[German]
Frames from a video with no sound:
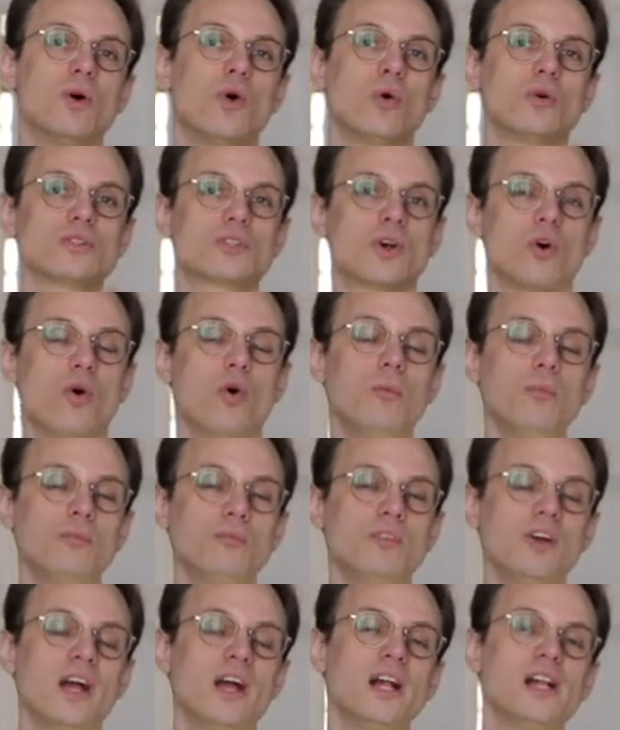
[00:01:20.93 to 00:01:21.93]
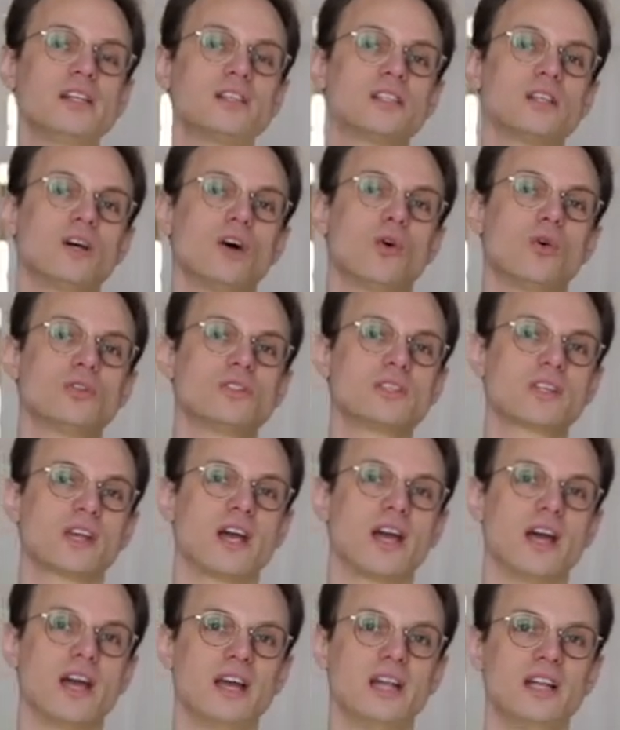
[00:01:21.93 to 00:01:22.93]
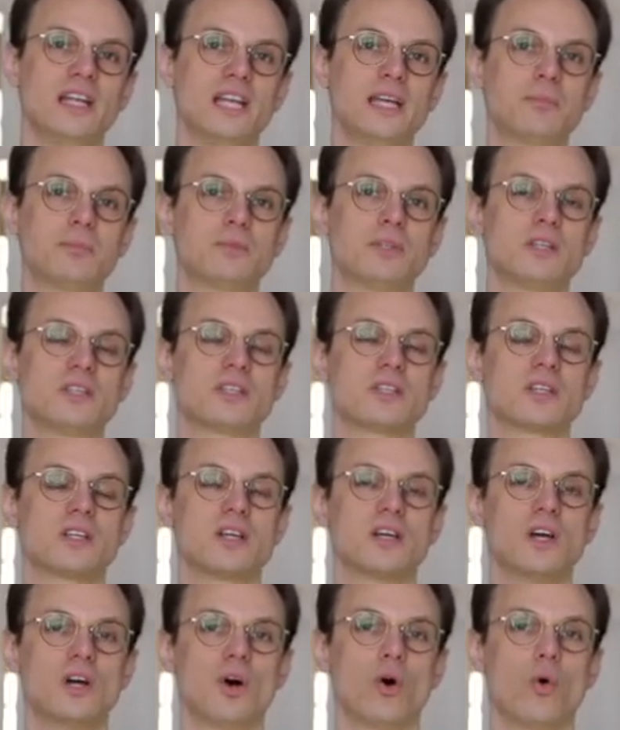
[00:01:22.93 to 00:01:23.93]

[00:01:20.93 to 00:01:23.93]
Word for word: unsere Umwelt, unsere Erlebnisse